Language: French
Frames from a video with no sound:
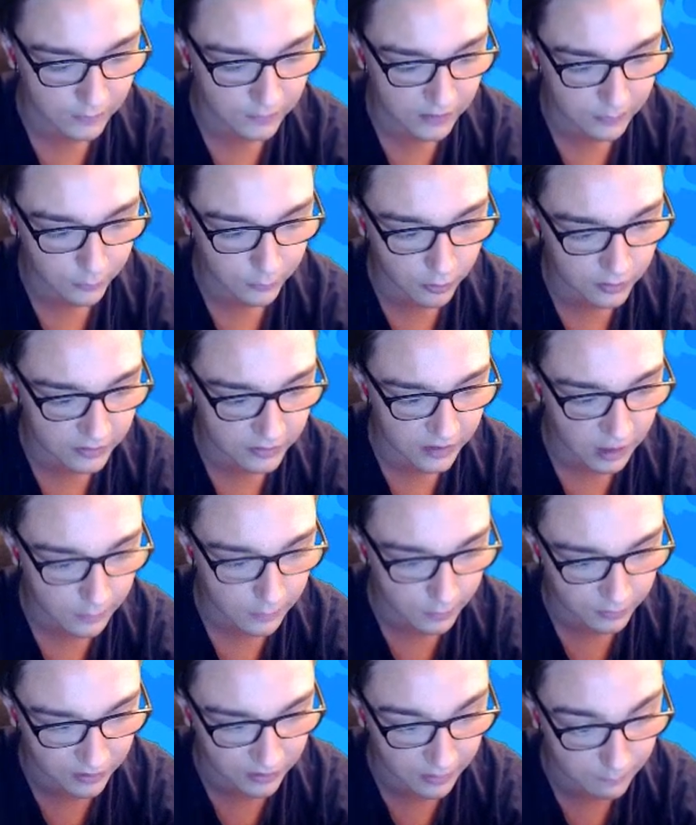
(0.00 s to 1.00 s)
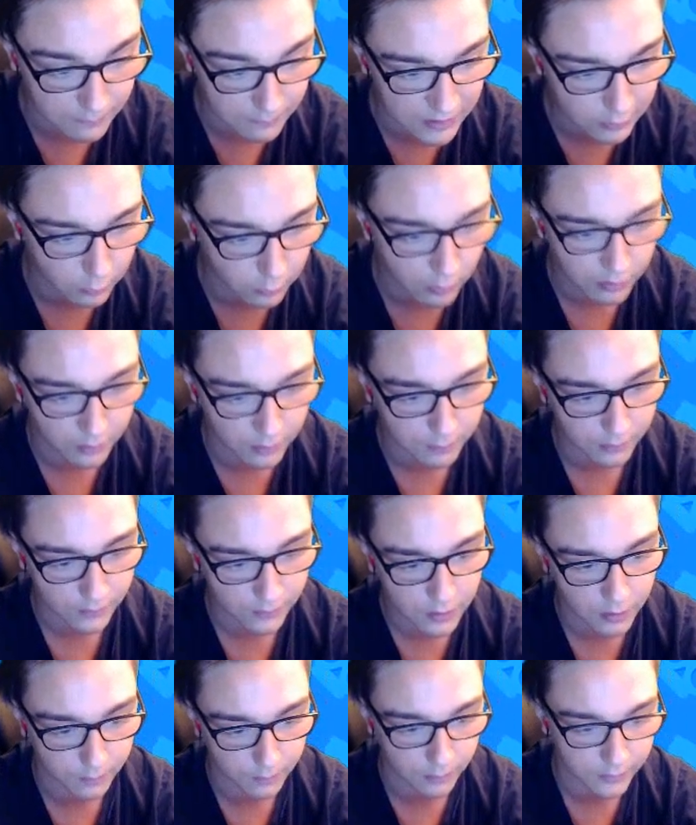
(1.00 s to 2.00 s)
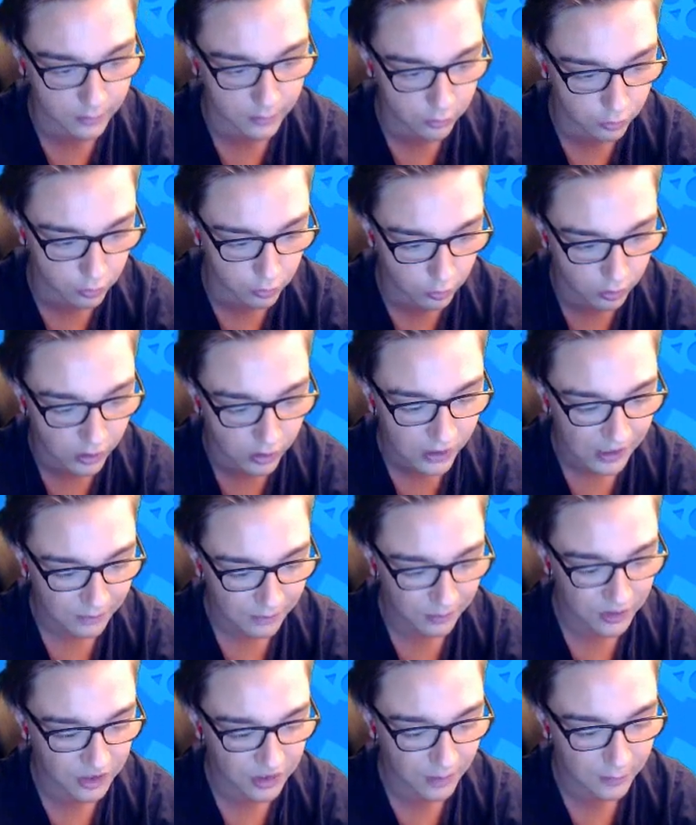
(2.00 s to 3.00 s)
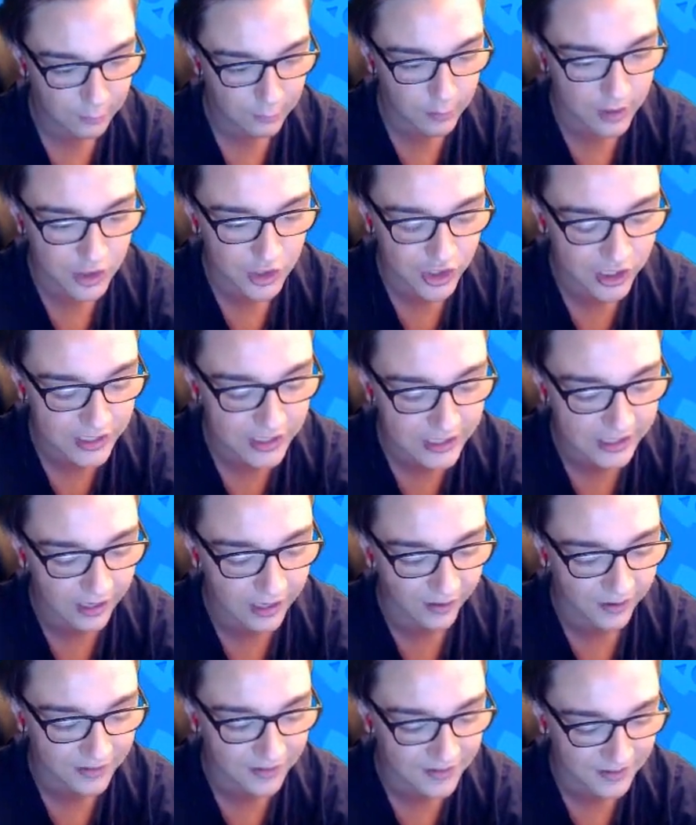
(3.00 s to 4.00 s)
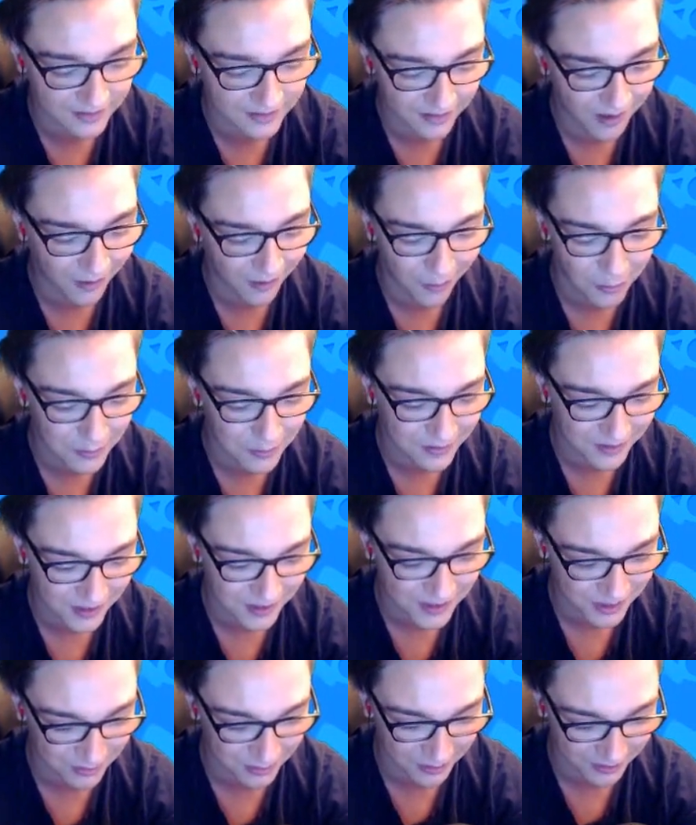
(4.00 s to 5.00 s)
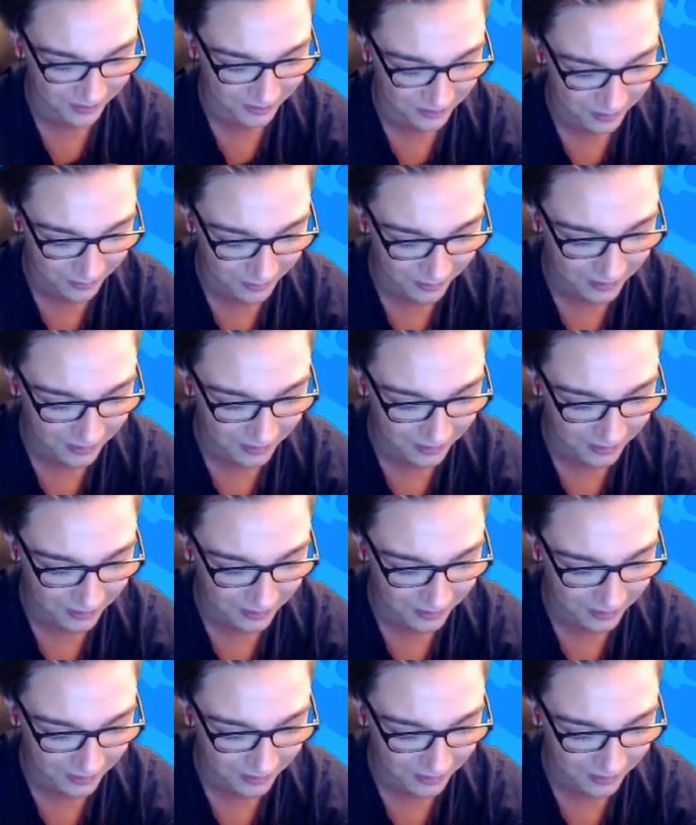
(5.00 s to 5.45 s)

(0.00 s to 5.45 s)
peu un tank parce qu'il a 1300 PV, c'est pas mal du tout. Moi je suis habitué à Shelly qui en a 600 ou 800, je sais plus exactement.